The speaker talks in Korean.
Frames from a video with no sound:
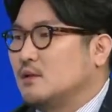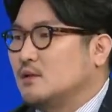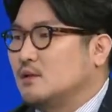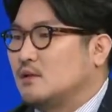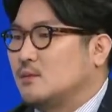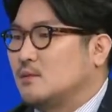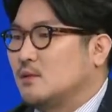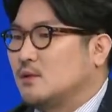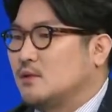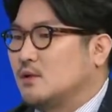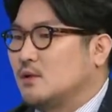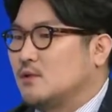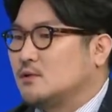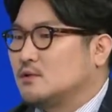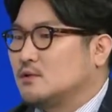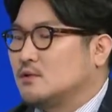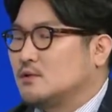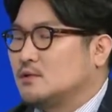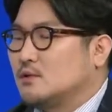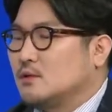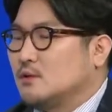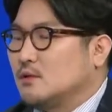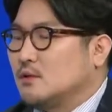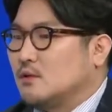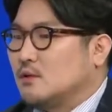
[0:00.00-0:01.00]

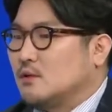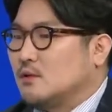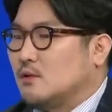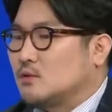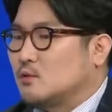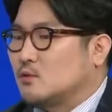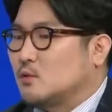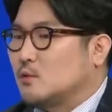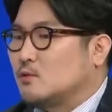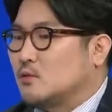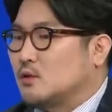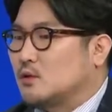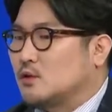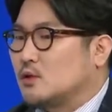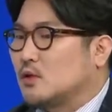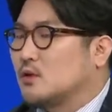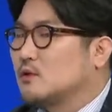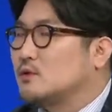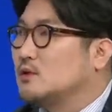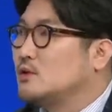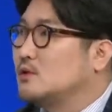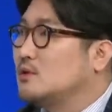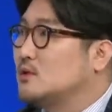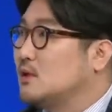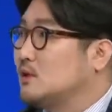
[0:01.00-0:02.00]
이번에는 어 좀 더
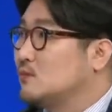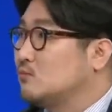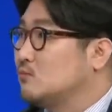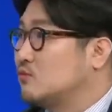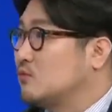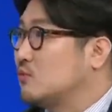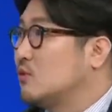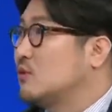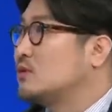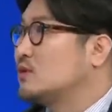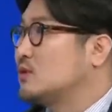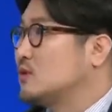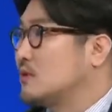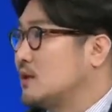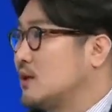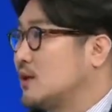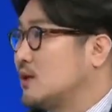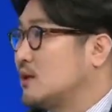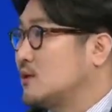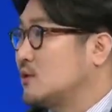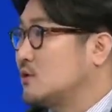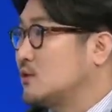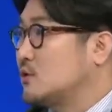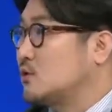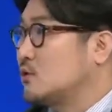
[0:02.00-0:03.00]
청년이란
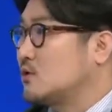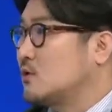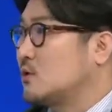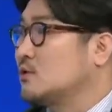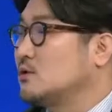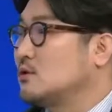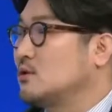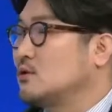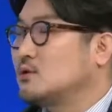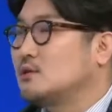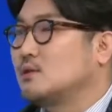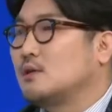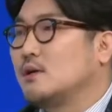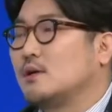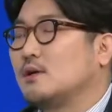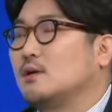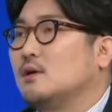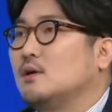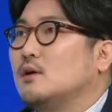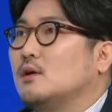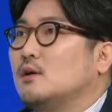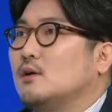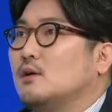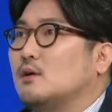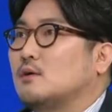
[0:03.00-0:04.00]
무엇인가 그리고 청년의
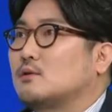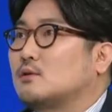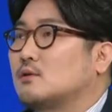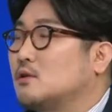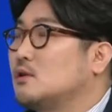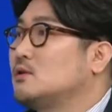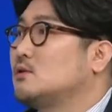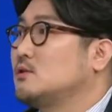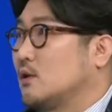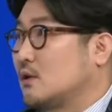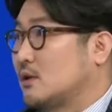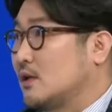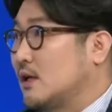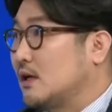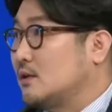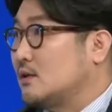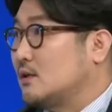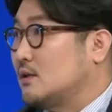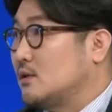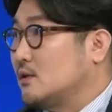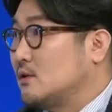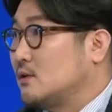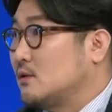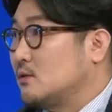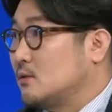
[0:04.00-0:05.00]
어떤
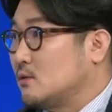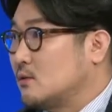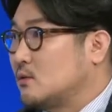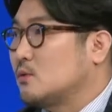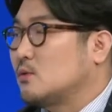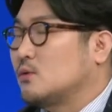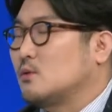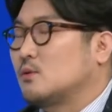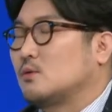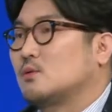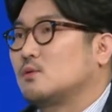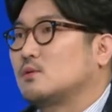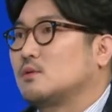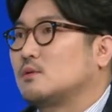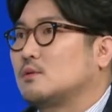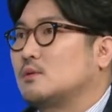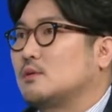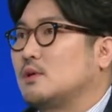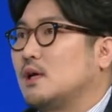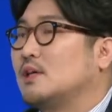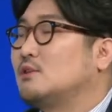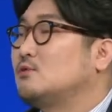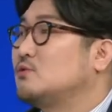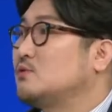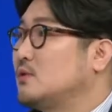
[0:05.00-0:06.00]
역할을 또
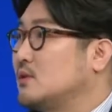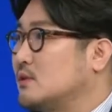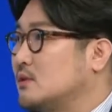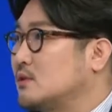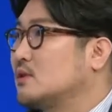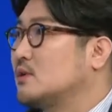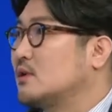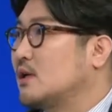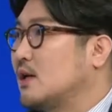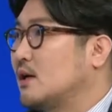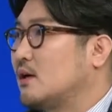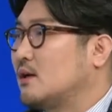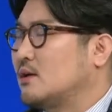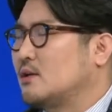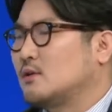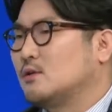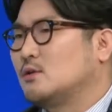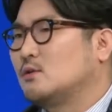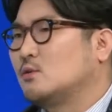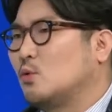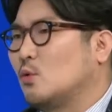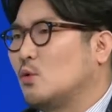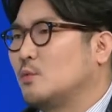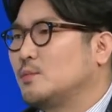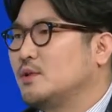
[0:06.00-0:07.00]
할 수 있는가
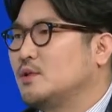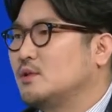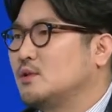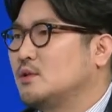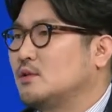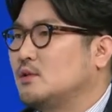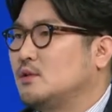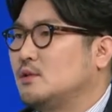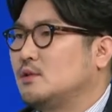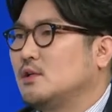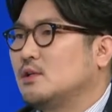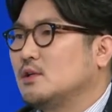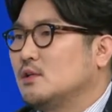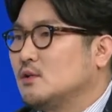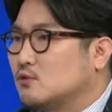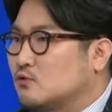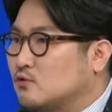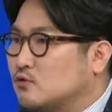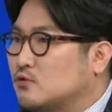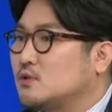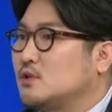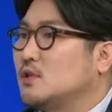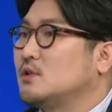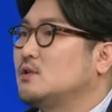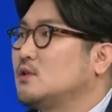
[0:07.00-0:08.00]
이런 고민들을
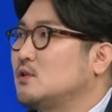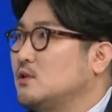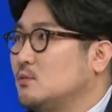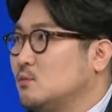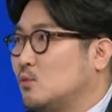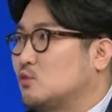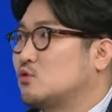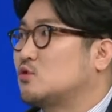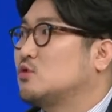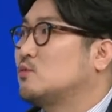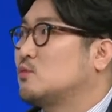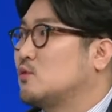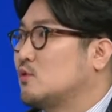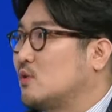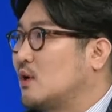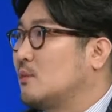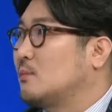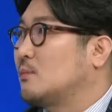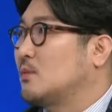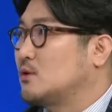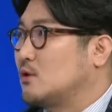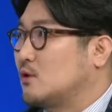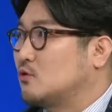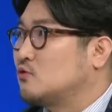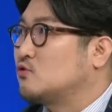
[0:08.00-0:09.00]
축제적인 모습으로
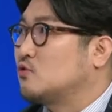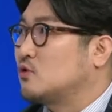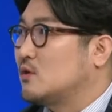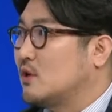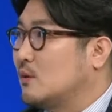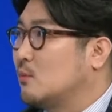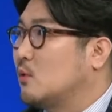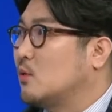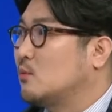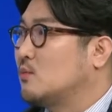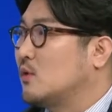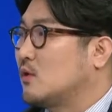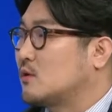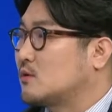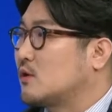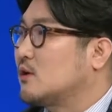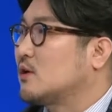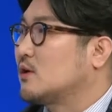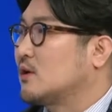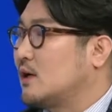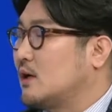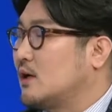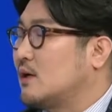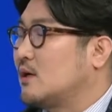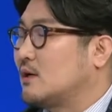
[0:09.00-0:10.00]
한번 연출해 보면
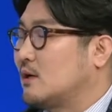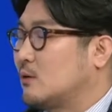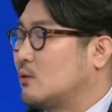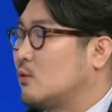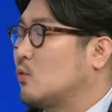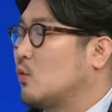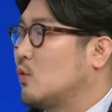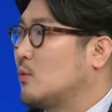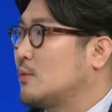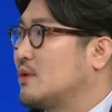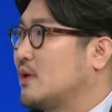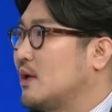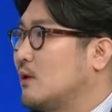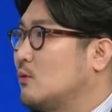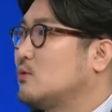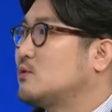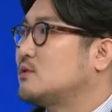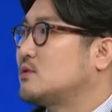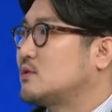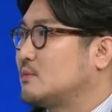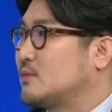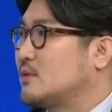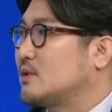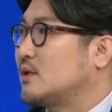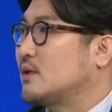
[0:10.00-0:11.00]
어떨까라고 고민하고
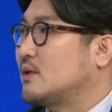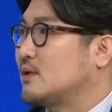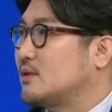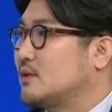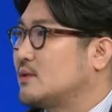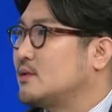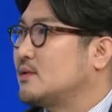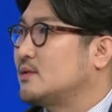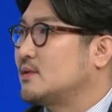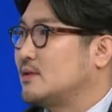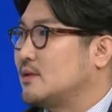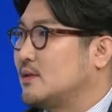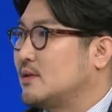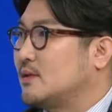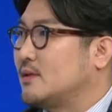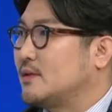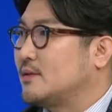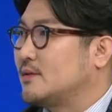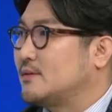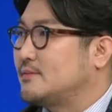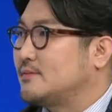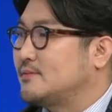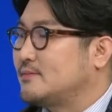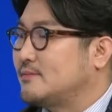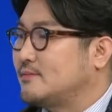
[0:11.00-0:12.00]
있습니다.
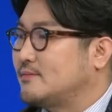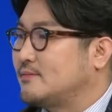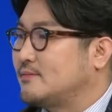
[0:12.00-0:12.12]
네,